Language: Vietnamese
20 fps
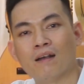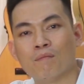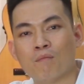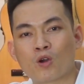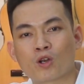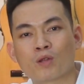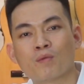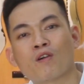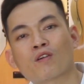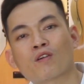
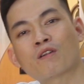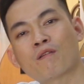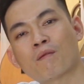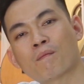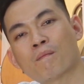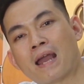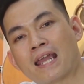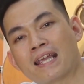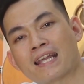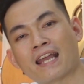một đôi
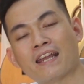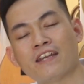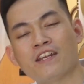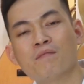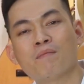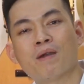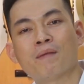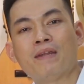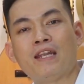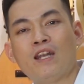trong 7 ngày
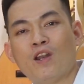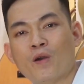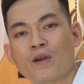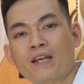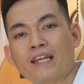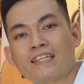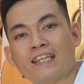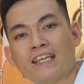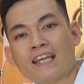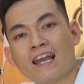nếu mà bị lỗi
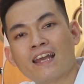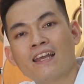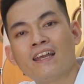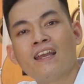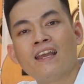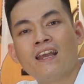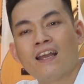anh chị ha.